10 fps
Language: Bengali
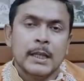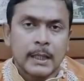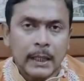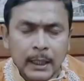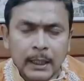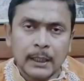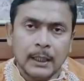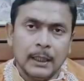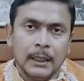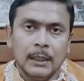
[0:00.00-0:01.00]
সেখানে
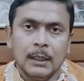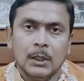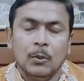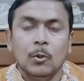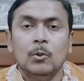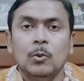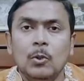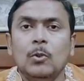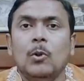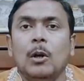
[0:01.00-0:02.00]
দাঁড়িয়ে
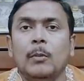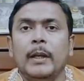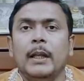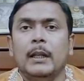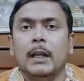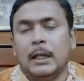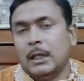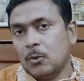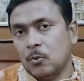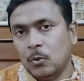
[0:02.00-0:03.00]
নতুন কর্মের
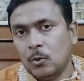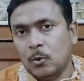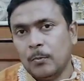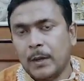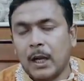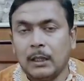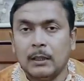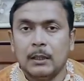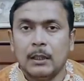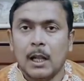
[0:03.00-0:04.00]
একটা সূত্রপাত
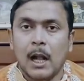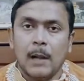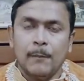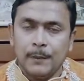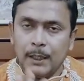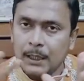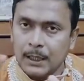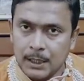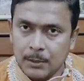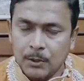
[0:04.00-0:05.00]

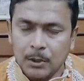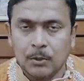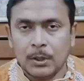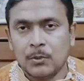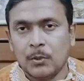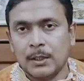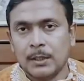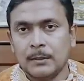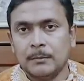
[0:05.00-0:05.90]
আপনাদের জীবনে হতে চলেছে